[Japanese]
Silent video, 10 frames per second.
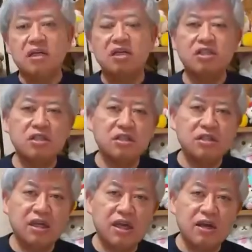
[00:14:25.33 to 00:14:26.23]
キジっ
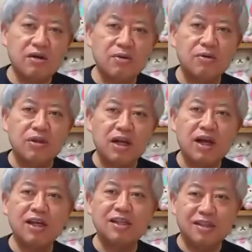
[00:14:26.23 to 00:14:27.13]
て結構で
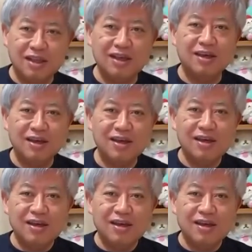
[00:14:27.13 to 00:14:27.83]
かいんで、